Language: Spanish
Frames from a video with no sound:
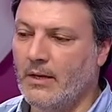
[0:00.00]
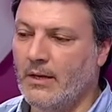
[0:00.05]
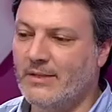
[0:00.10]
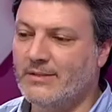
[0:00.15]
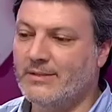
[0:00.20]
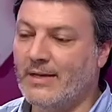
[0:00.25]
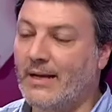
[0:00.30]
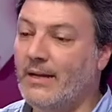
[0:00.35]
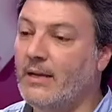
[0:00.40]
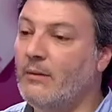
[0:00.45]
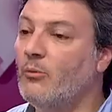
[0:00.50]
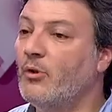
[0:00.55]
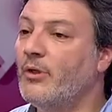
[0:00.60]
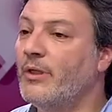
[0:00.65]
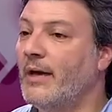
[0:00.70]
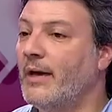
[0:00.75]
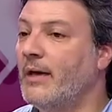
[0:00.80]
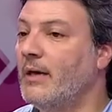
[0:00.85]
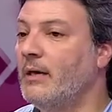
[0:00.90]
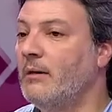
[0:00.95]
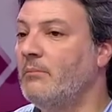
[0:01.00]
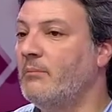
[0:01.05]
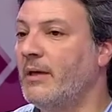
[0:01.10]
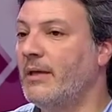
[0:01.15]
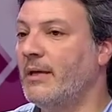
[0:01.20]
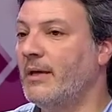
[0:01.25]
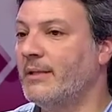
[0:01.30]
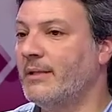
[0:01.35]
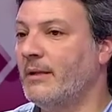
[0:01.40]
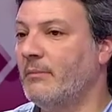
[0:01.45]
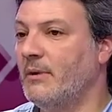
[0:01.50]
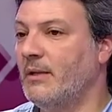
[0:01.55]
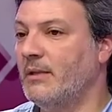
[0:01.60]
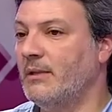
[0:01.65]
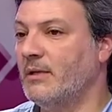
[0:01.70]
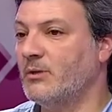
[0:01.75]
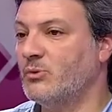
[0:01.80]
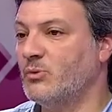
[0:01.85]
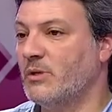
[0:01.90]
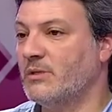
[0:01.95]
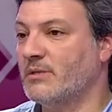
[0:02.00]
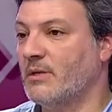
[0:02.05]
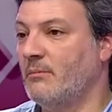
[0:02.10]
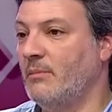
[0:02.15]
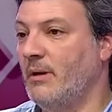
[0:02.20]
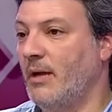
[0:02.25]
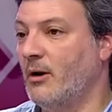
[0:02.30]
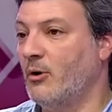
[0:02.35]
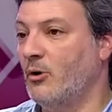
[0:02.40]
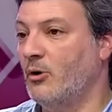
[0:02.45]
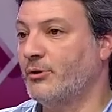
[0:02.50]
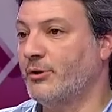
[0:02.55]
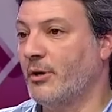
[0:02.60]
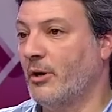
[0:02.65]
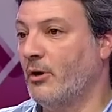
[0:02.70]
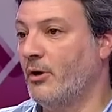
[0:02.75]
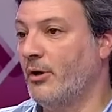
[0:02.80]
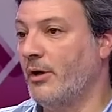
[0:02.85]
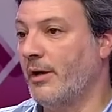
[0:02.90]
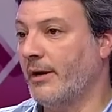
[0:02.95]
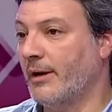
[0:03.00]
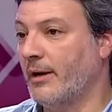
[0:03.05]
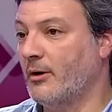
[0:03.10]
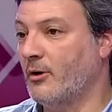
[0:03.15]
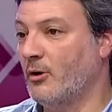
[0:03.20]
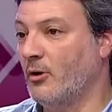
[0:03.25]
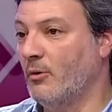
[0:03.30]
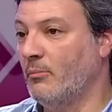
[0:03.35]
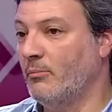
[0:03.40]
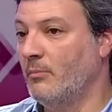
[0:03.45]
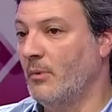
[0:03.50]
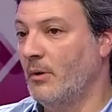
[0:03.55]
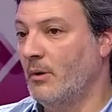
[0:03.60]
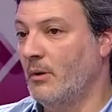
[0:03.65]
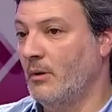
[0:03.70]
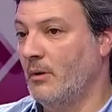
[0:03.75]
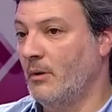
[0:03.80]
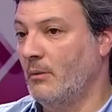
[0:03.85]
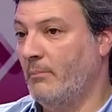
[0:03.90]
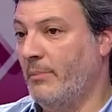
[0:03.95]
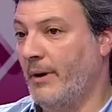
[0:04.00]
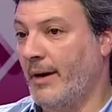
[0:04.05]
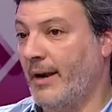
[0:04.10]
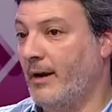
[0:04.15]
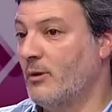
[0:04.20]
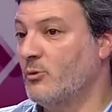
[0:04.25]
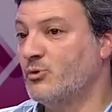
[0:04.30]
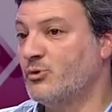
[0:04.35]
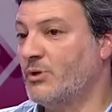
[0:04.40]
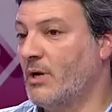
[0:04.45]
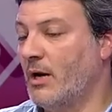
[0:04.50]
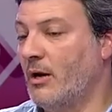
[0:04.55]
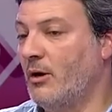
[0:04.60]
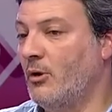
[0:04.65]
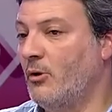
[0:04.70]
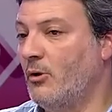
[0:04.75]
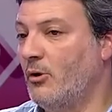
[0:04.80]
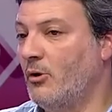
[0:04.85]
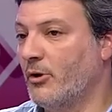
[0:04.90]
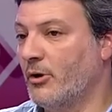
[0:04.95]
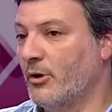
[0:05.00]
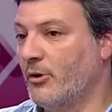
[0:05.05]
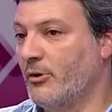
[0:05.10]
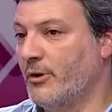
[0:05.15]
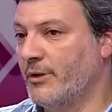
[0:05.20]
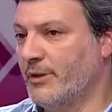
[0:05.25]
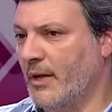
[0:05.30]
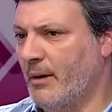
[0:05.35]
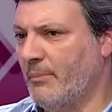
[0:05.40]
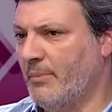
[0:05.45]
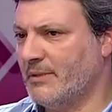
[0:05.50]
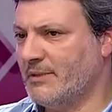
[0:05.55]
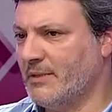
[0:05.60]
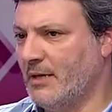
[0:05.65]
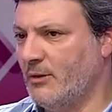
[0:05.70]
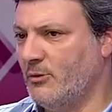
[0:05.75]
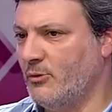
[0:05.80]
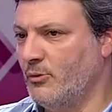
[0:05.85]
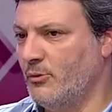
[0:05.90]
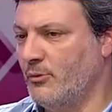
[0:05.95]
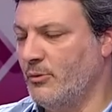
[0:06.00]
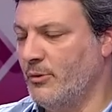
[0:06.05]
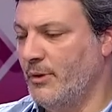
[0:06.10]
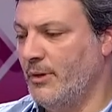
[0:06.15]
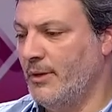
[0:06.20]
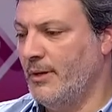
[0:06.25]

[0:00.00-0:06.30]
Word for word: Y salimos de ahí inmediatamente hacia una asamblea con los trabajadores de RENCOP para anunciar lo, lo que nos estaba pasando.